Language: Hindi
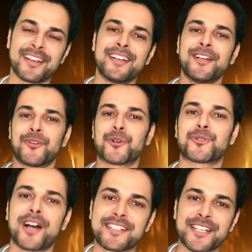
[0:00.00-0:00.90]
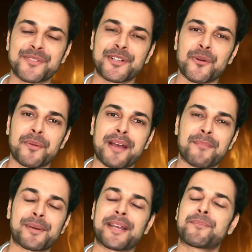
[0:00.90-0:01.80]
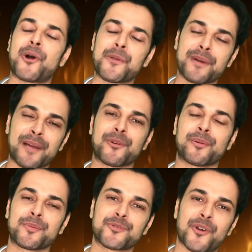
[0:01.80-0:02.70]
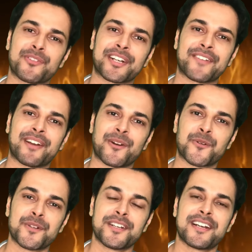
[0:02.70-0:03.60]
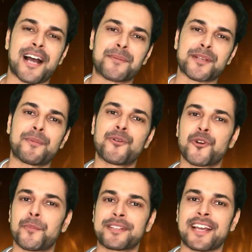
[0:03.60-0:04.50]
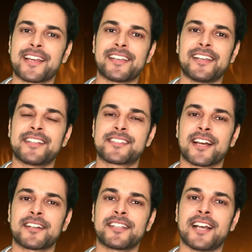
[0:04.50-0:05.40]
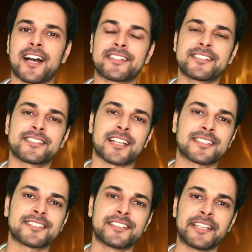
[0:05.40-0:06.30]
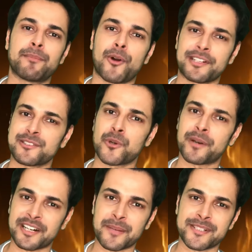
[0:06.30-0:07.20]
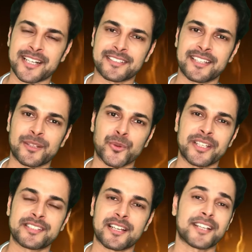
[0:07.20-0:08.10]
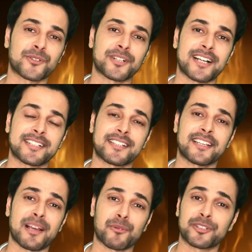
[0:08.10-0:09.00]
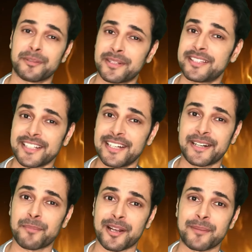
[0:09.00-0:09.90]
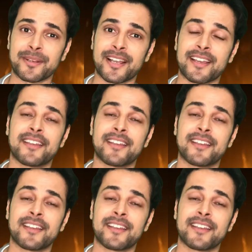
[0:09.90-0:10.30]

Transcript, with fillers: दोस्तों आज के इस वीडियो में मैं आपका एक बहुत बड़ा प्रॉब्लम सॉल्व करने वाला हूँ आप सब लोगों को पता है कि इंसान की आधी से ज़्यादा ज़िंदगी बॉटल्स को भरने में जाती है क्योंकि इंसान को कहा जाता है कि आपको दिन में तीन लीटर पानी पीना है